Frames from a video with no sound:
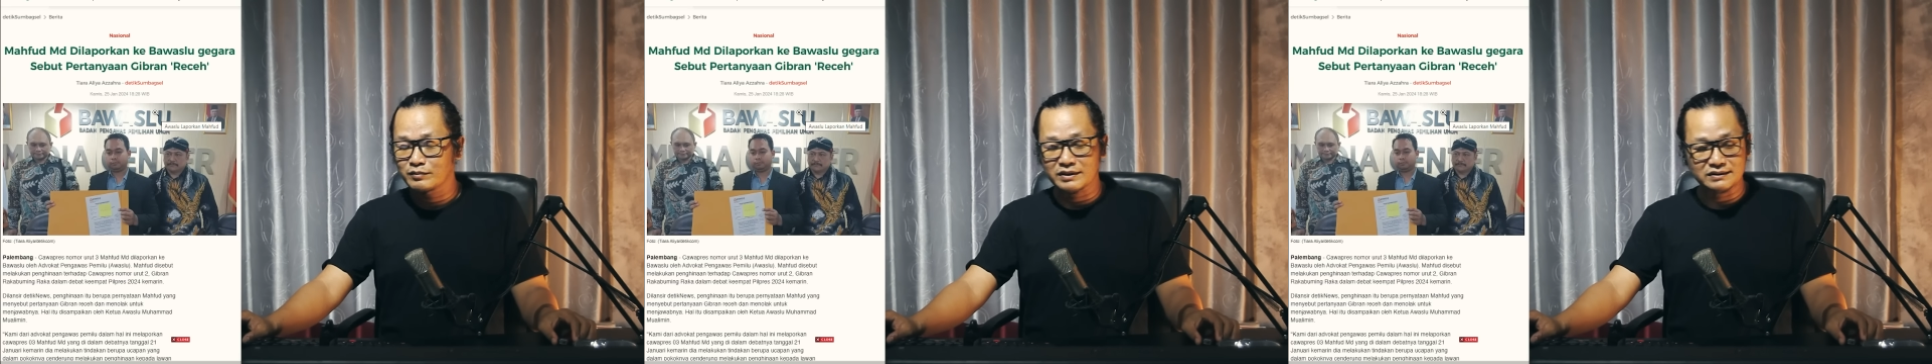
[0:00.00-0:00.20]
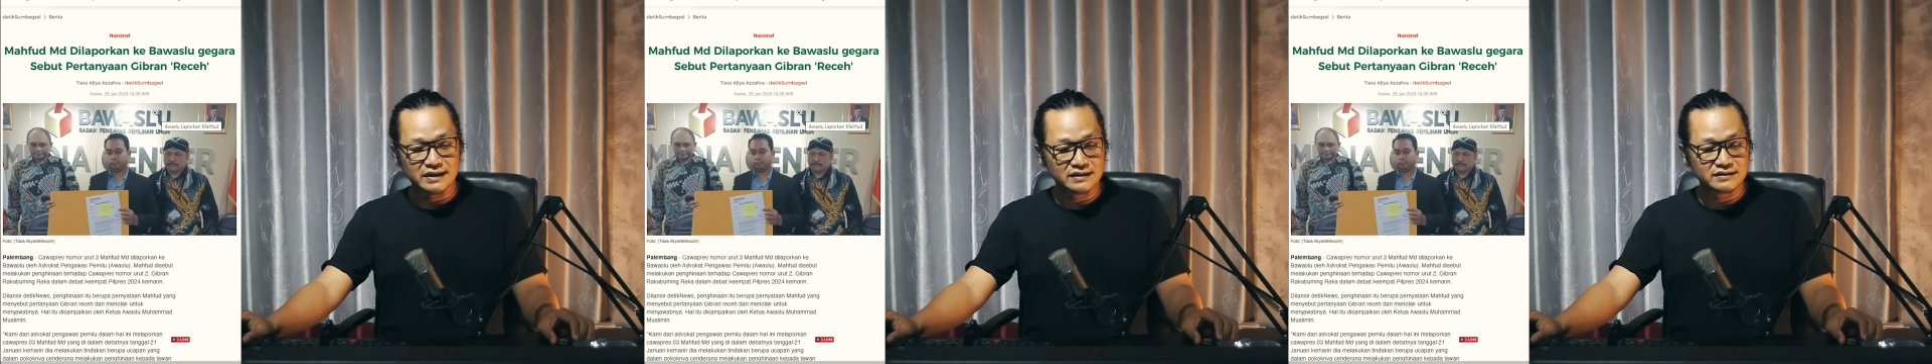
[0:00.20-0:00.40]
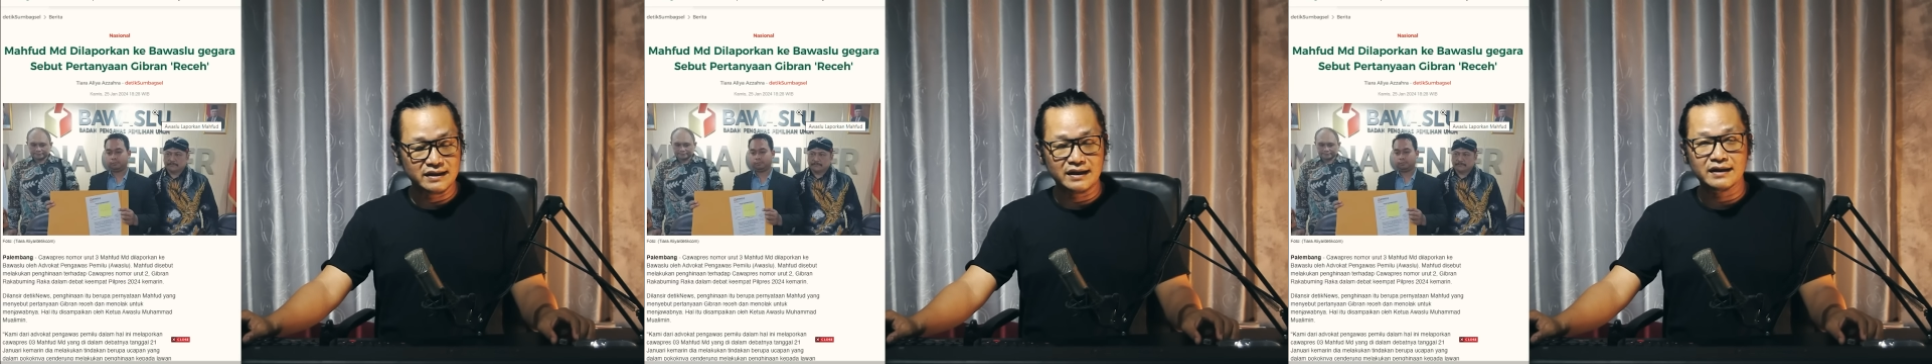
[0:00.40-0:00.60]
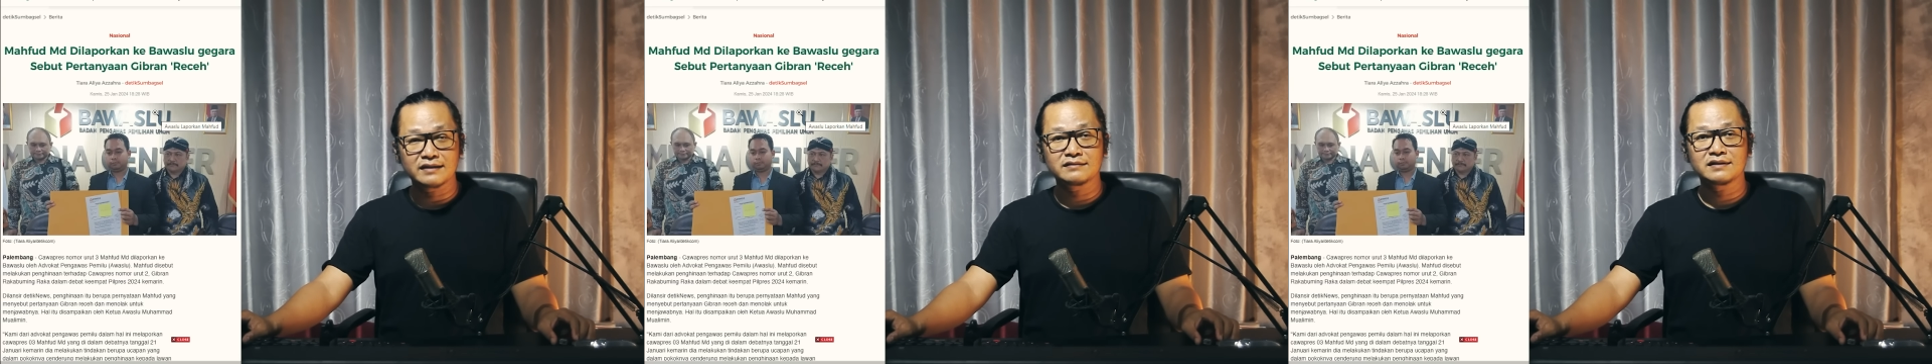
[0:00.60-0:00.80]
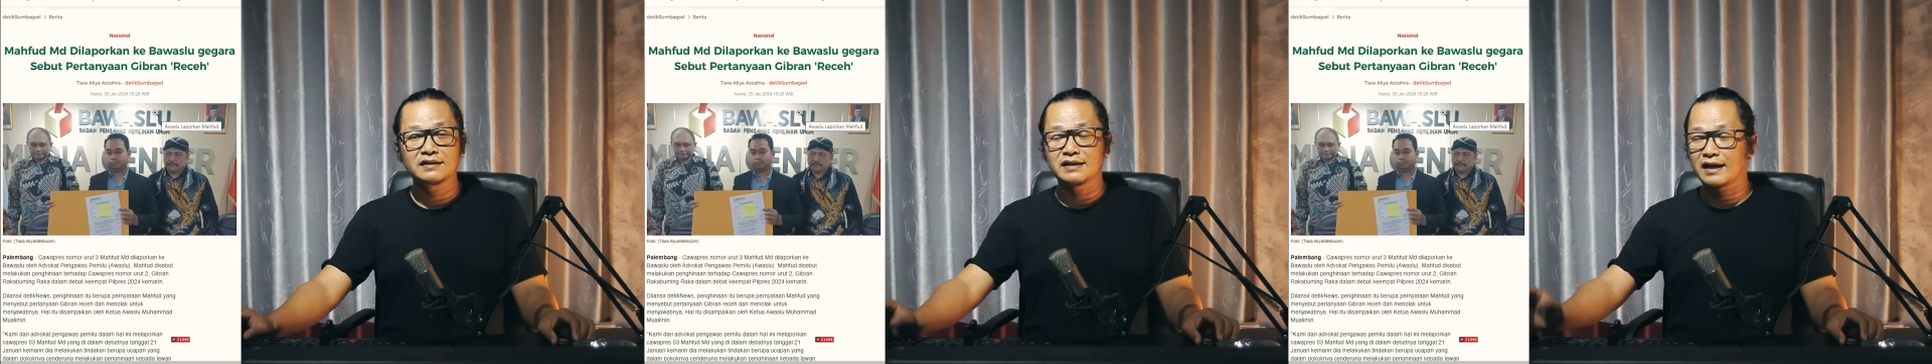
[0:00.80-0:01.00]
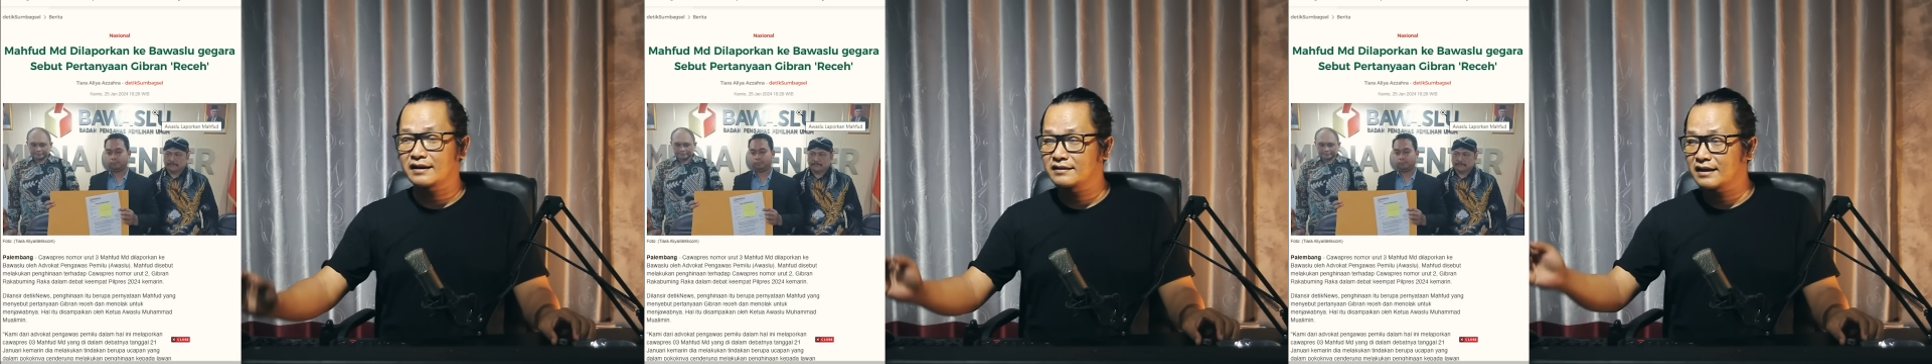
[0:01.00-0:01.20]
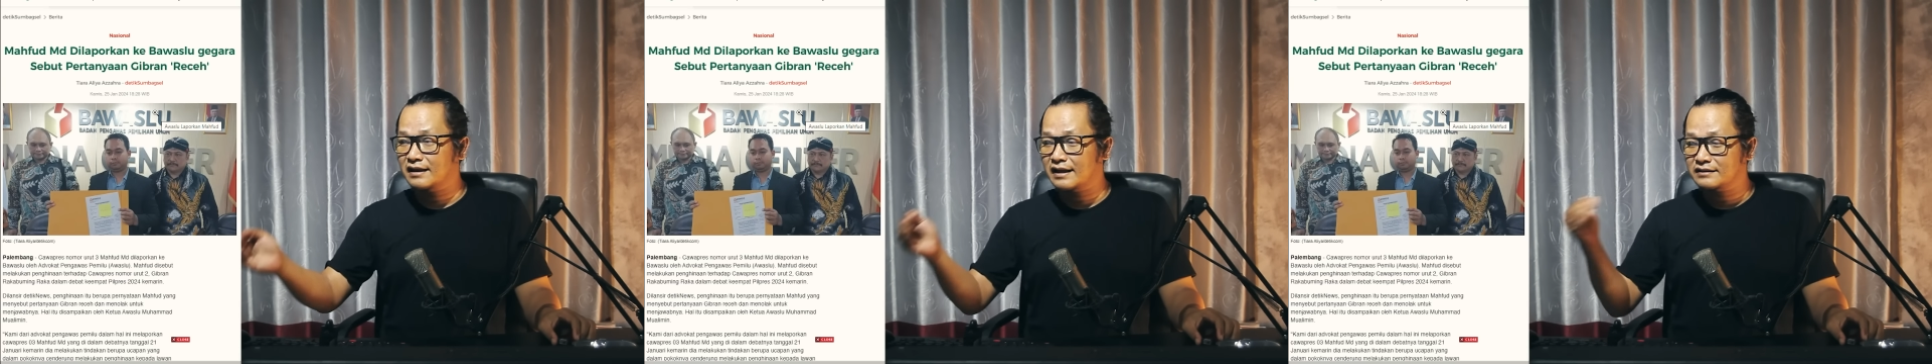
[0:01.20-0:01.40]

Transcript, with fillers: pertanyaan tidak ada